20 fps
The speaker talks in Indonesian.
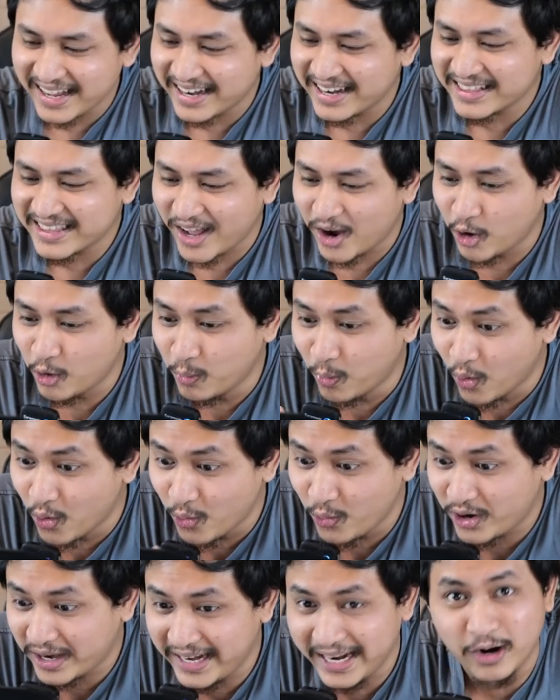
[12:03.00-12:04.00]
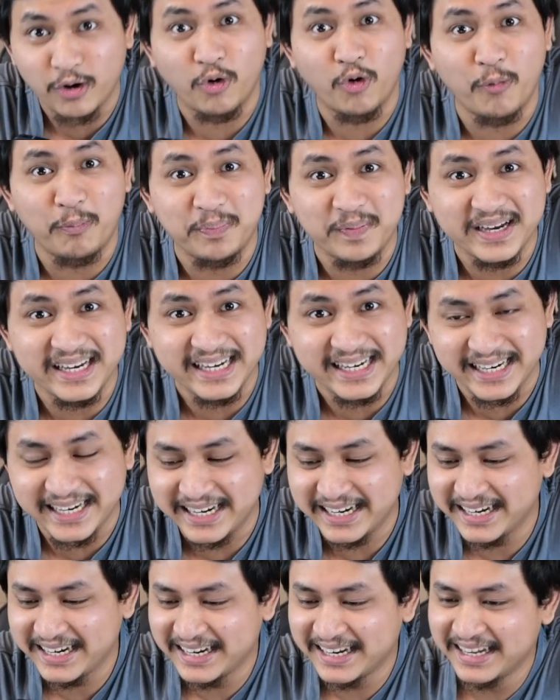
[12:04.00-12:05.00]
karena tahu bugil upi
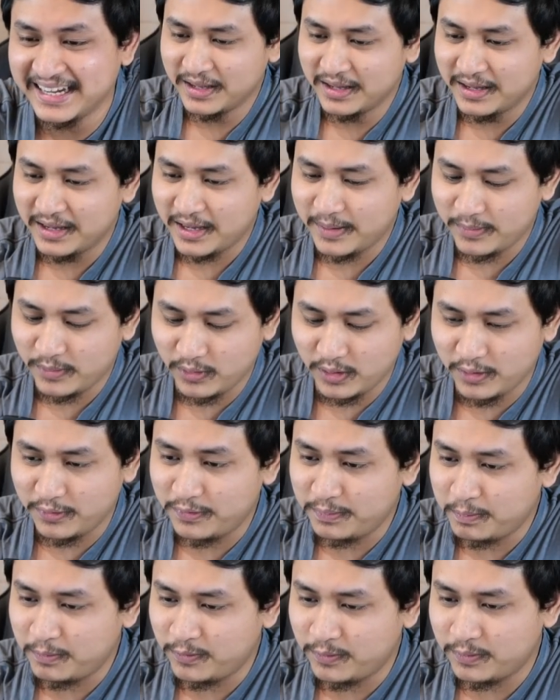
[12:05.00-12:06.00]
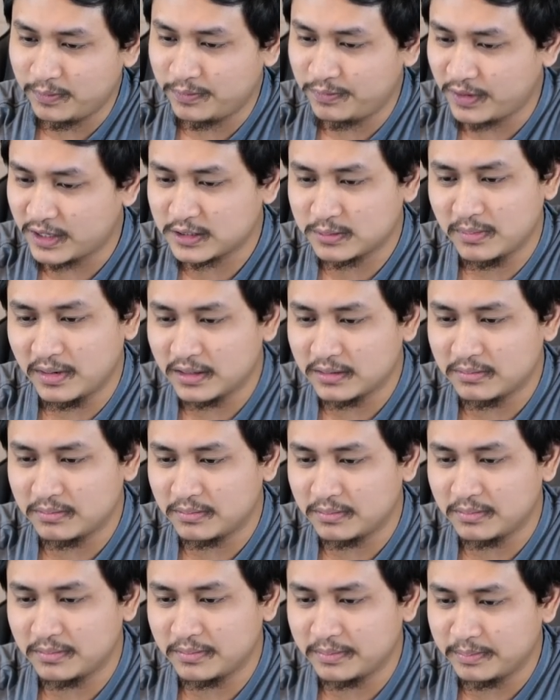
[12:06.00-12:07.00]
ya, emang udah fix banget
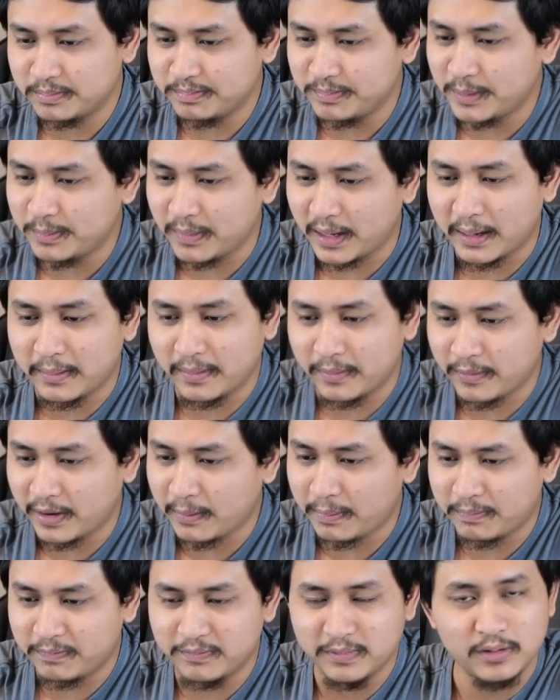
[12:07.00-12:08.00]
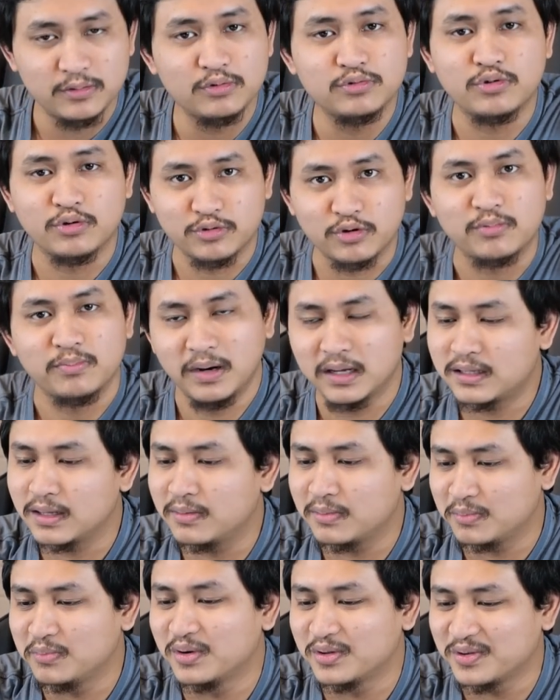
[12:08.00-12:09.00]
meme FB itu cocok banget
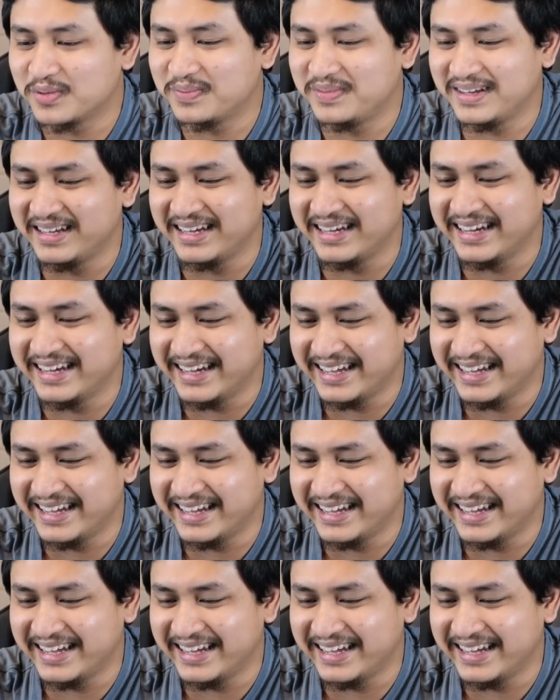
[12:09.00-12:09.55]
yang buat upi